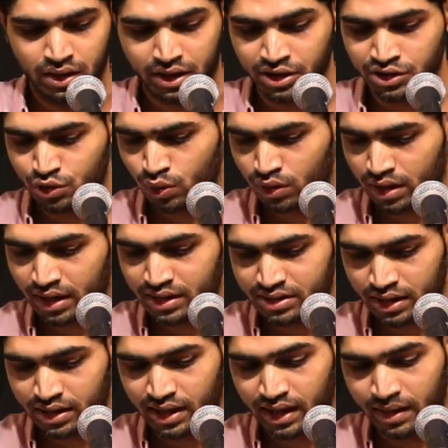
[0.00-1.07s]
गिन चुनकर
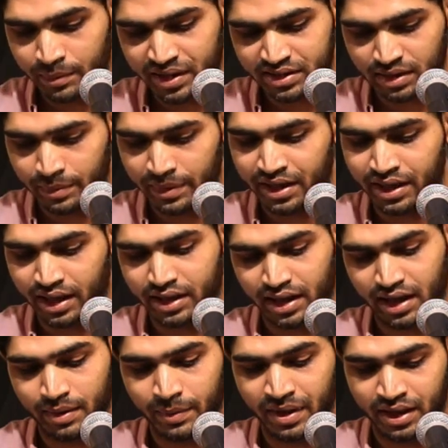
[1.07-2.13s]
चंद लम्हे समेट रखे
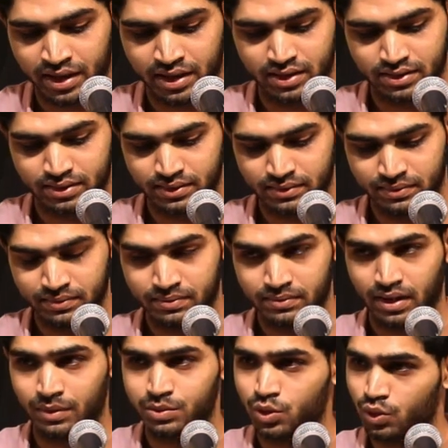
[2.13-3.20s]
हैं मैंने
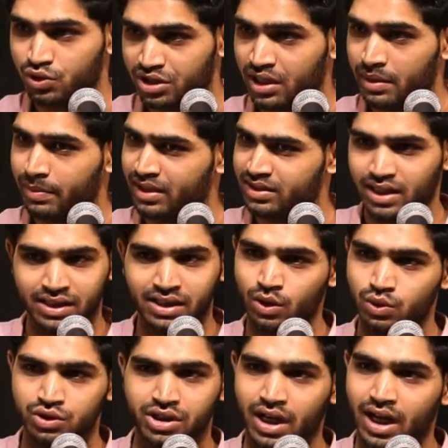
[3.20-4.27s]
अब सोचने पर ज़्यादा
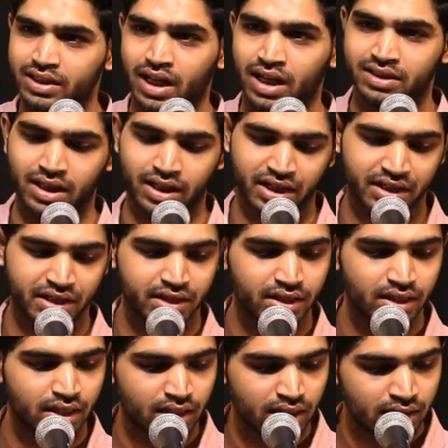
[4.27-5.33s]
कुछ याद आता नहीं
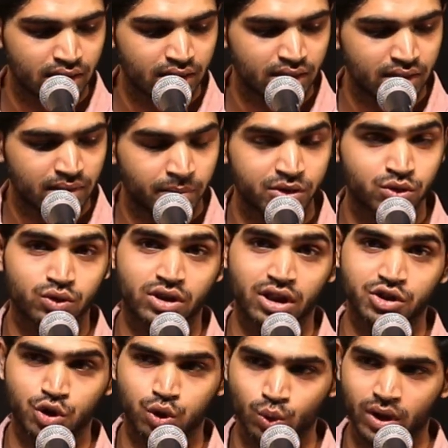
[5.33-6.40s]
बस उसका
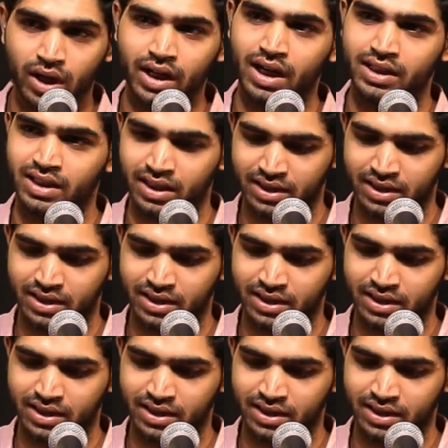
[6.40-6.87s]
छूना याद